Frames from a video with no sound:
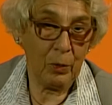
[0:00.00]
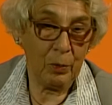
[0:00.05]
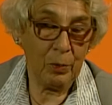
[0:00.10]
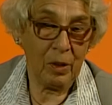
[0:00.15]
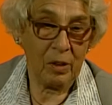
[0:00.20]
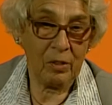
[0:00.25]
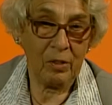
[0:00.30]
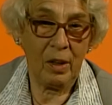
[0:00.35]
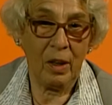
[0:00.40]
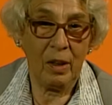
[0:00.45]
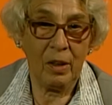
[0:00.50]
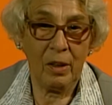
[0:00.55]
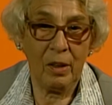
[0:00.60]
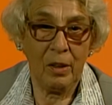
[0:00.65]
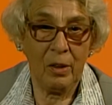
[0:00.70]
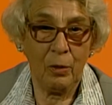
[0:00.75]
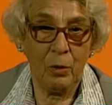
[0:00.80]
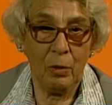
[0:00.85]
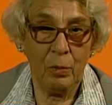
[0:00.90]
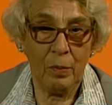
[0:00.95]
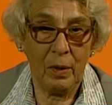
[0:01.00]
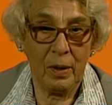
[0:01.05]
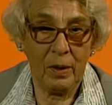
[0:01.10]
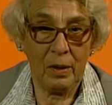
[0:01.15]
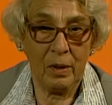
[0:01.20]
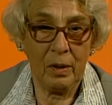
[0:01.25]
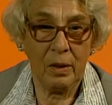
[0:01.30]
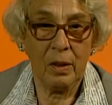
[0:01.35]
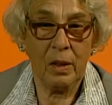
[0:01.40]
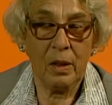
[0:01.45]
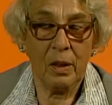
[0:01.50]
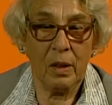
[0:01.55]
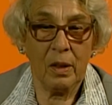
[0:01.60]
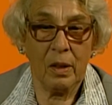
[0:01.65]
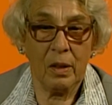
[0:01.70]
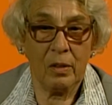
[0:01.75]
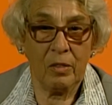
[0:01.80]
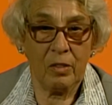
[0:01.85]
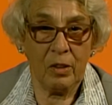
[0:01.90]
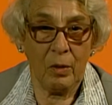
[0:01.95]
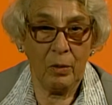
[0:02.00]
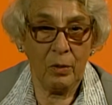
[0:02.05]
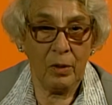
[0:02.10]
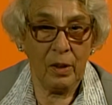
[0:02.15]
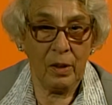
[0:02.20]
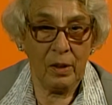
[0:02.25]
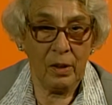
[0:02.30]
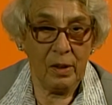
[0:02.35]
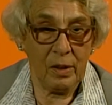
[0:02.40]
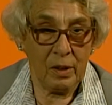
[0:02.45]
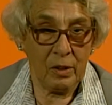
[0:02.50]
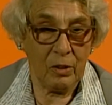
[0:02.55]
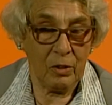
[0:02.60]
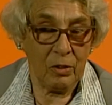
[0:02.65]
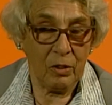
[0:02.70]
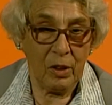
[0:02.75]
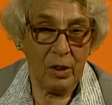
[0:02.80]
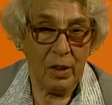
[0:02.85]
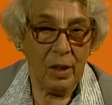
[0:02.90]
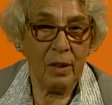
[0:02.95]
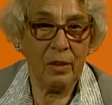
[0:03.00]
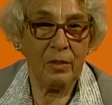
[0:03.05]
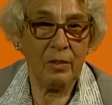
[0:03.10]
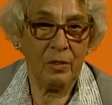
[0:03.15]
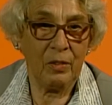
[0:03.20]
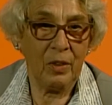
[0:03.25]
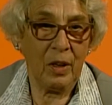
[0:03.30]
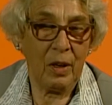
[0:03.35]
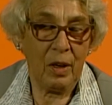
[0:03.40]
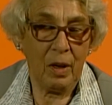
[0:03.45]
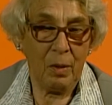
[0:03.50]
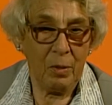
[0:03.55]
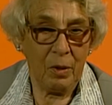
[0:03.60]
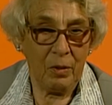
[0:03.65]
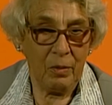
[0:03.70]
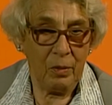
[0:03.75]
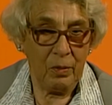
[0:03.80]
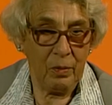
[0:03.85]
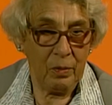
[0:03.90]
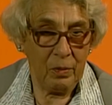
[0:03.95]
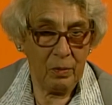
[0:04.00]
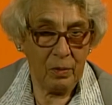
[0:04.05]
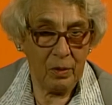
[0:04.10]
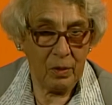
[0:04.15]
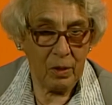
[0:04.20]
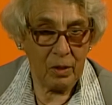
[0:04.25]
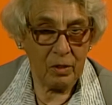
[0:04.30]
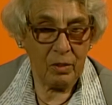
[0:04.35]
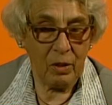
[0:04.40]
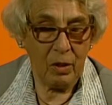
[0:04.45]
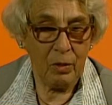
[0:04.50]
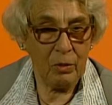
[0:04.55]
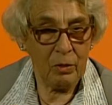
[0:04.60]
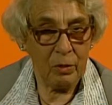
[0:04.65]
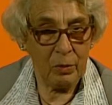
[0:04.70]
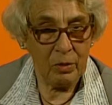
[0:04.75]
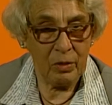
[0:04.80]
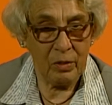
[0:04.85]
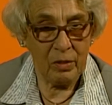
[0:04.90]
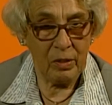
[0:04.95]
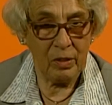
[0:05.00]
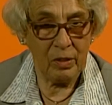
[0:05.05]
um das Lager herum einen Zaun, der elektrisch geladen war, aber der Zaun zwischen